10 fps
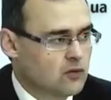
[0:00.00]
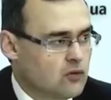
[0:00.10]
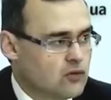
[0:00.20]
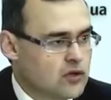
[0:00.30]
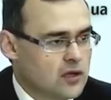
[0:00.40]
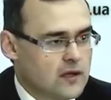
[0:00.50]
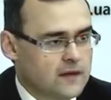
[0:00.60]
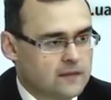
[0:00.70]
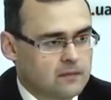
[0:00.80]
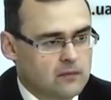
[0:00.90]

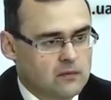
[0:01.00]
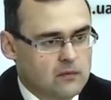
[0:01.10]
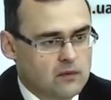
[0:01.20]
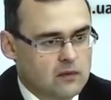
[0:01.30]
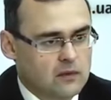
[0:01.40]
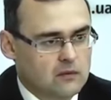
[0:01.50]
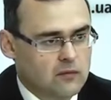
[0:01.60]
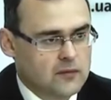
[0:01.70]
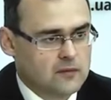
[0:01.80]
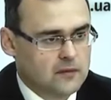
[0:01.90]
ухудшилась по, в
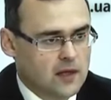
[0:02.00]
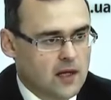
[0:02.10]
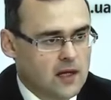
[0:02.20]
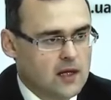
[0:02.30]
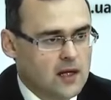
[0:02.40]
общем-то,